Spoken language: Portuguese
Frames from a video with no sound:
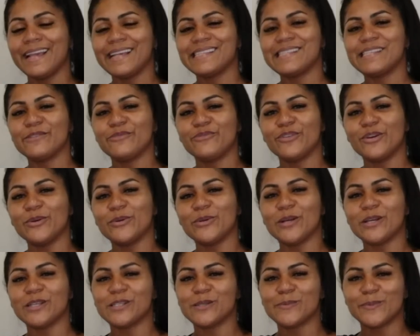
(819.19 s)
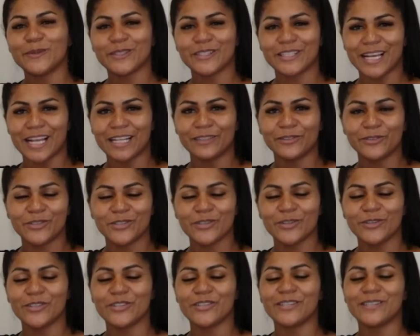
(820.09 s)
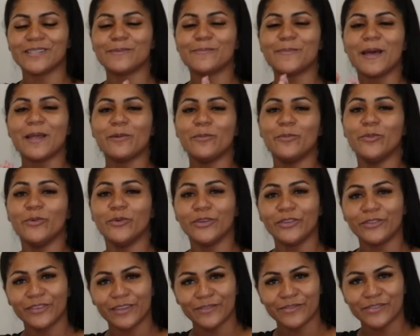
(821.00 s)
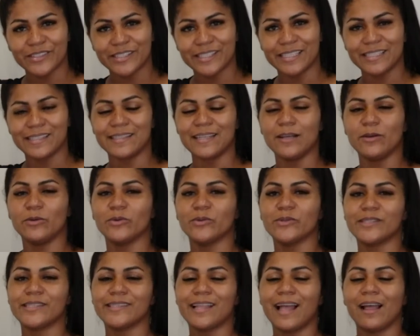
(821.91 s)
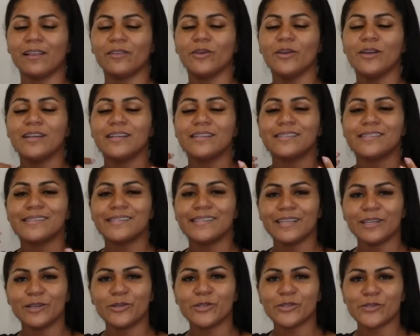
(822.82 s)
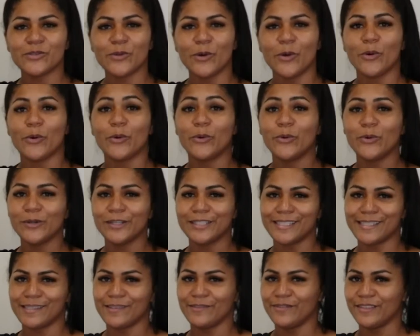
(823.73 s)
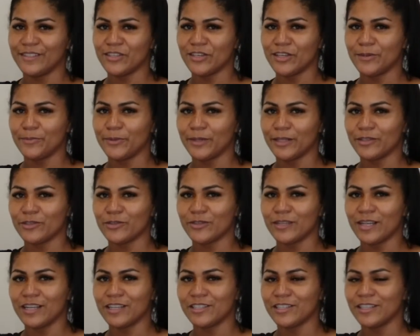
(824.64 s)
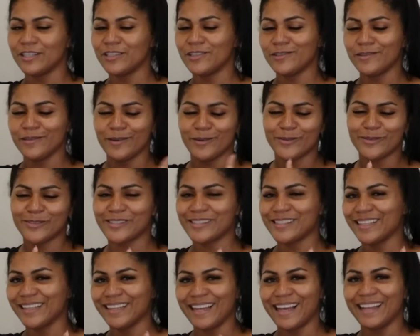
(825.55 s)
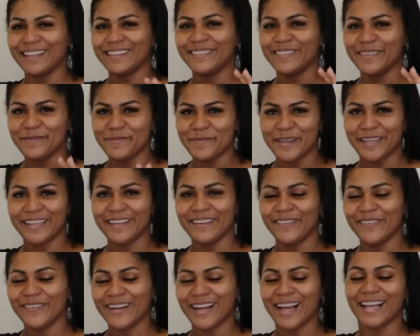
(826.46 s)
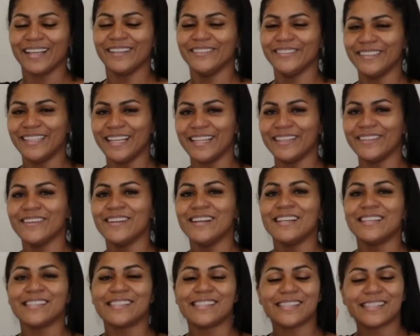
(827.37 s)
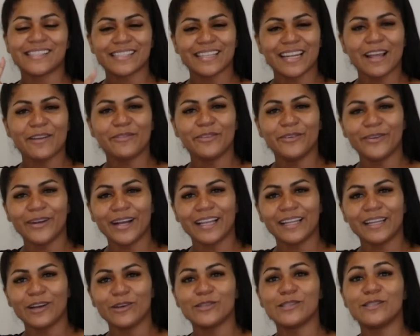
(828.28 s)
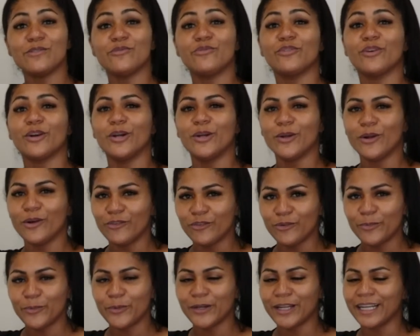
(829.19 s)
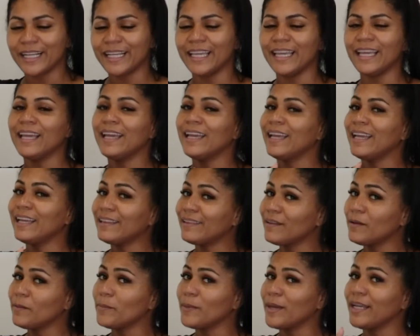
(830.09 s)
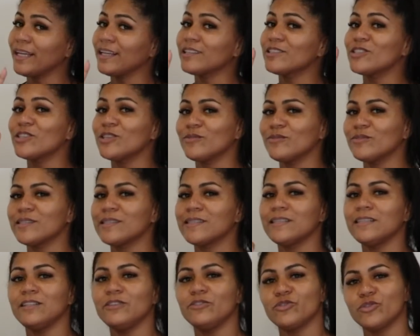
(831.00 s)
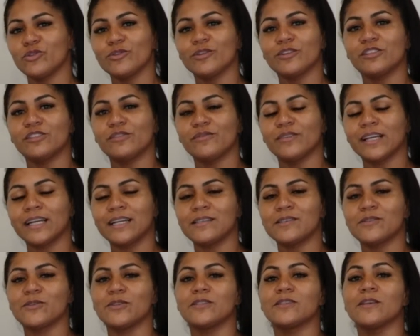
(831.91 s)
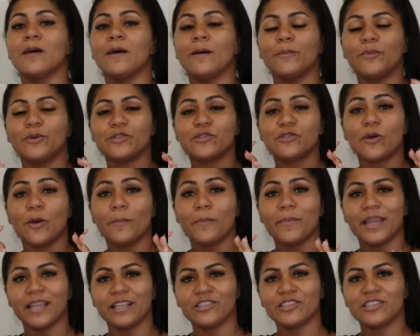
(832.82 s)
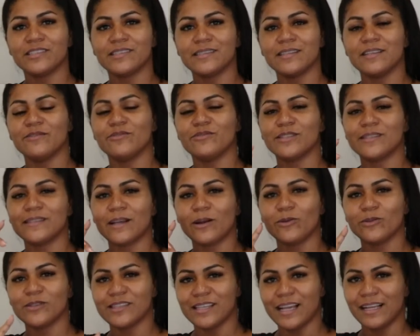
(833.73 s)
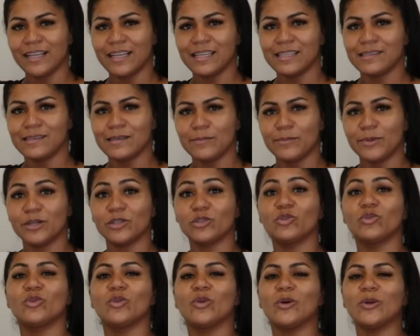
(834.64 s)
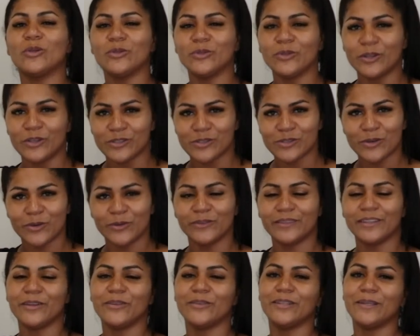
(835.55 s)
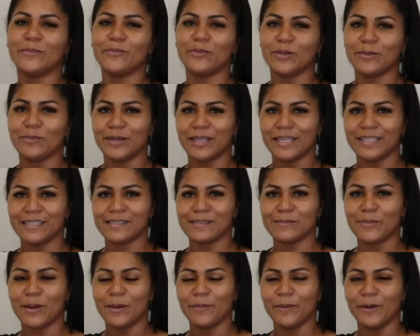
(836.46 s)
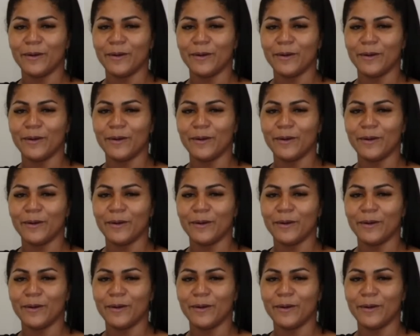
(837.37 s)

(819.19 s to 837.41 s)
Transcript: Esse foi o nosso projeto de hoje, eu espero muito que vocês tenham gostado. Se gostou, curte esse vídeo aí para ajudar a gente, não custa nada também, não cai o dedo. Se inscreve no canal se for novo por aqui e também ative o sininho de notificações, pois somente assim você consegue receber todo o nosso conteúdo em primeiríssima